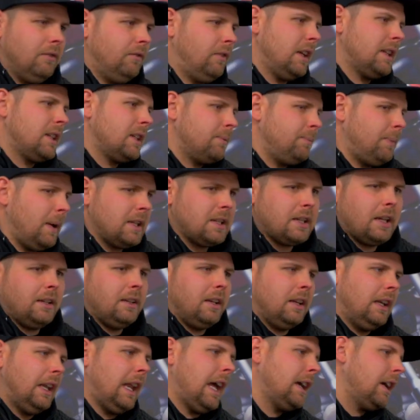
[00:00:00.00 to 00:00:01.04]
was ist besser?
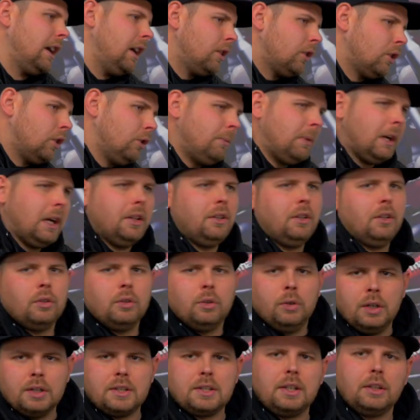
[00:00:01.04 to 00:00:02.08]
Ein langer Krümmer, ein
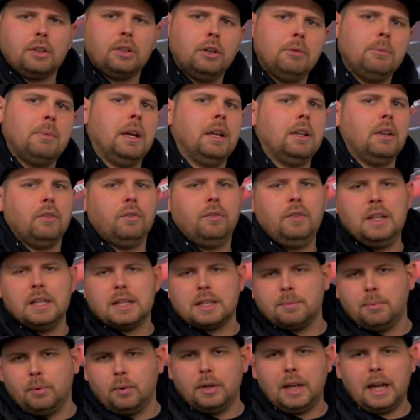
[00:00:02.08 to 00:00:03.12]
kurzer Krümmer, ein 4,
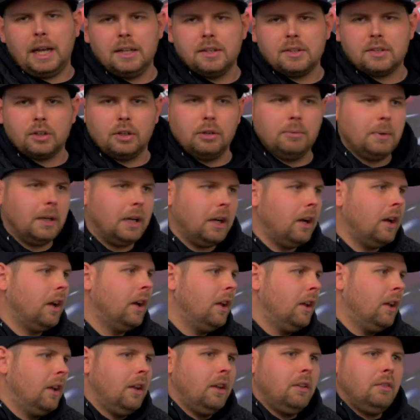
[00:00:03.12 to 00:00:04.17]
2 und 1 Krümmer,
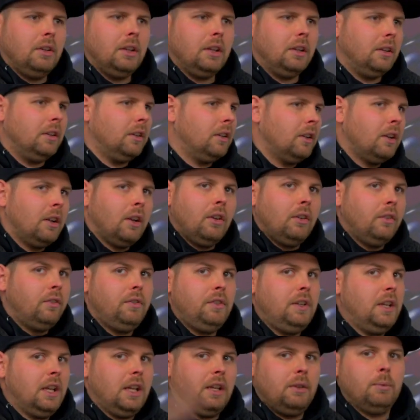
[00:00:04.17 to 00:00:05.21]
ein
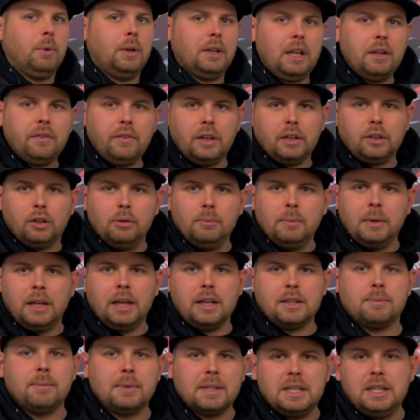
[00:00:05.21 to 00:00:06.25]
4 in whatever Krümmer.
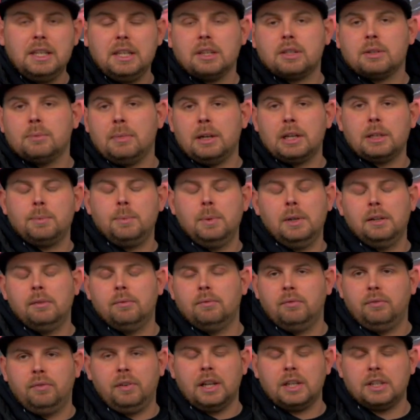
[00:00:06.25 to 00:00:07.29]
Also man sieht ja zum Beispiel,
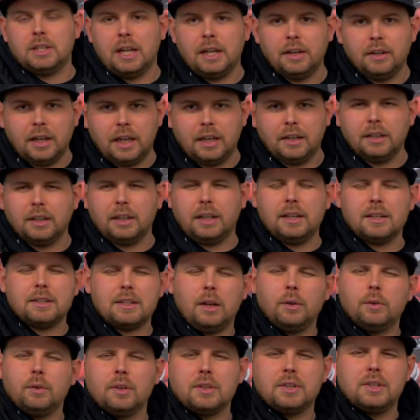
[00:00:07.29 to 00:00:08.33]
vielleicht der eine oder andere kennt das
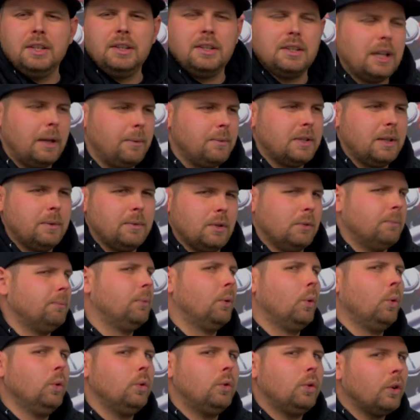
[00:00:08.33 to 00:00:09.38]
Auto aus Sinsheim, es gibt so ein
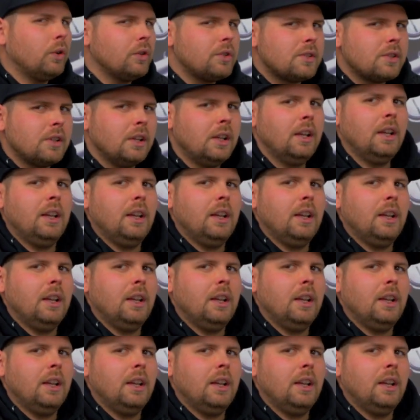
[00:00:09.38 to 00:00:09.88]
Brutus.